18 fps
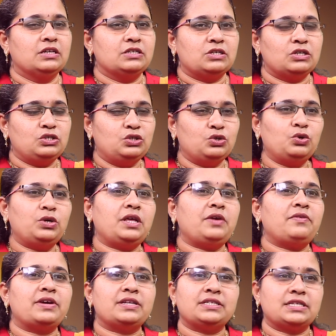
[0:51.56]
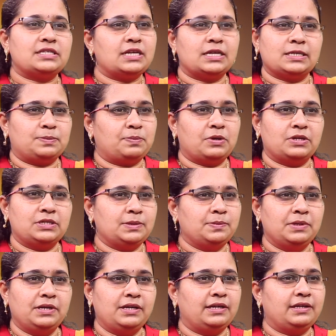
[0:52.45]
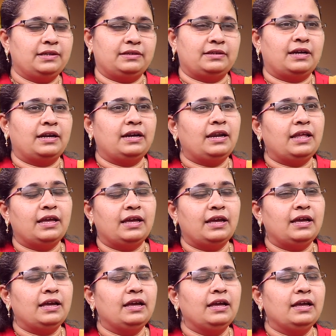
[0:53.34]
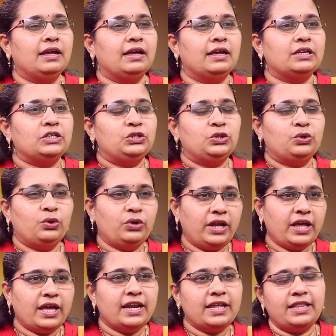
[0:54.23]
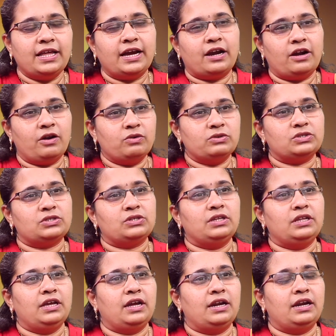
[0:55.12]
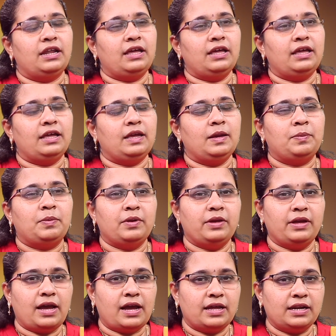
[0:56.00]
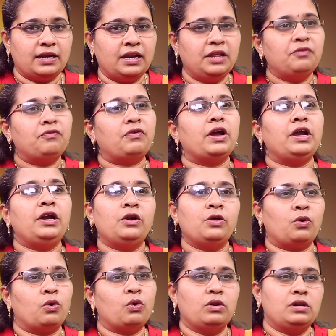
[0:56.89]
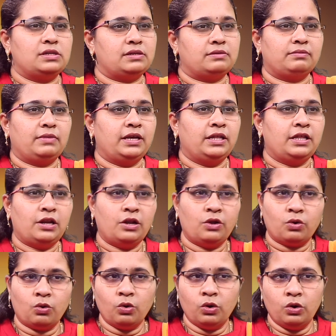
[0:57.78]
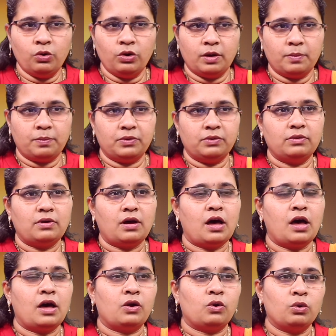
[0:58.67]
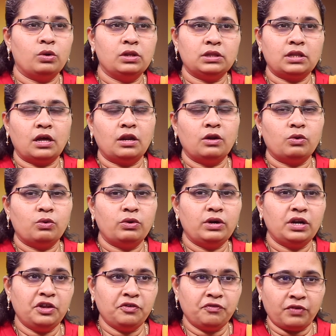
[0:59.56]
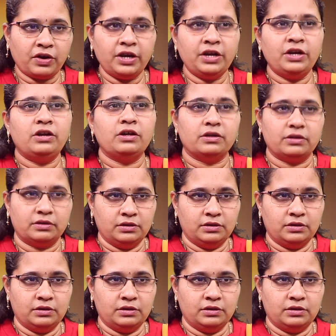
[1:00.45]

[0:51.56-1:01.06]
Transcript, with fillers: సో డ్యూటీ వర్సెస్ రెస్పాన్సిబిలిటీ అంటే డ్యూటీ అనేది ఎక్కడ వస్తుంది అంటే ఇప్పుడు డిఫైన్డ్ రోల్ ఏదైనా రోల్ ఉన్నప్పుడు ఆ రోల్ తాలూకు డిఫైన్డ్